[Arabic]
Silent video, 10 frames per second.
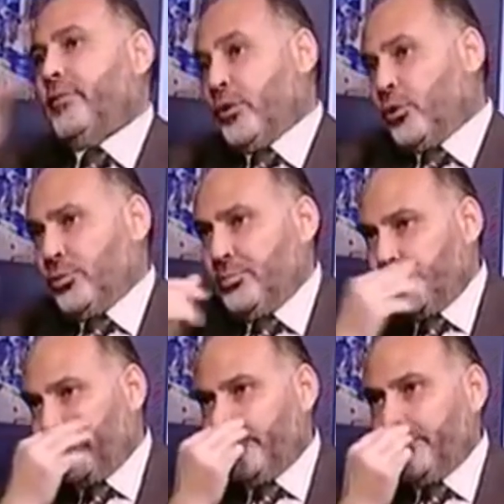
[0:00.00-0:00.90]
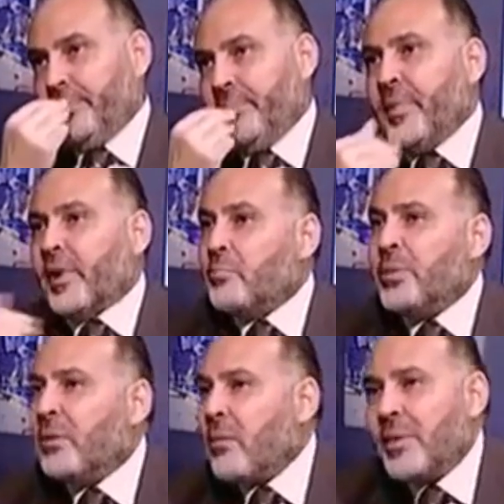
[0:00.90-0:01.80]
في الكتب
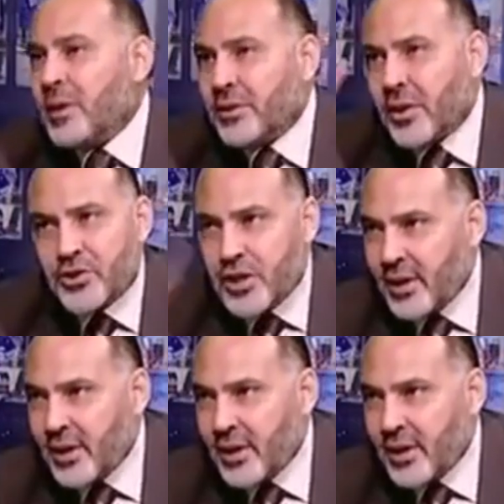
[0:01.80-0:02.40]
ربنا ما بيختارش